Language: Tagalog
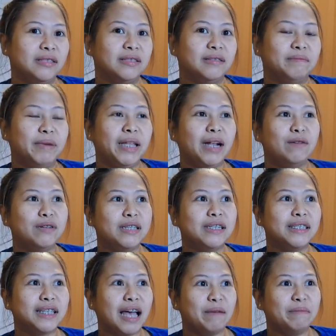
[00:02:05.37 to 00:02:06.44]
Mm-hmm. May nauna
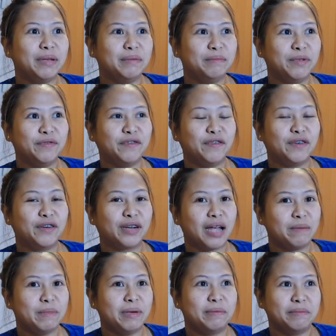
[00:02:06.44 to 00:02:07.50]
na sa amin before
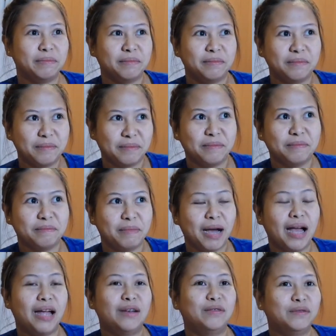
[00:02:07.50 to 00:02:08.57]
kami
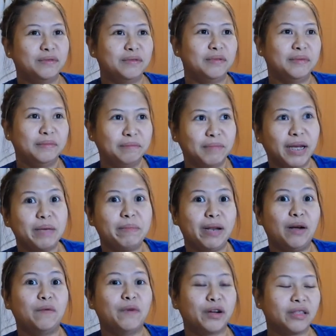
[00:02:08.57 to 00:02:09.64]
mag ano, magiba
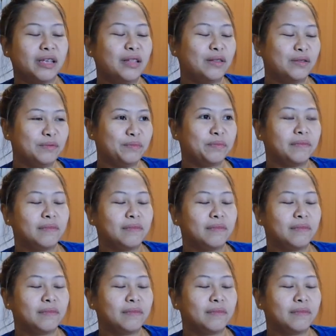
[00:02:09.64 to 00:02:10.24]
ng work dito.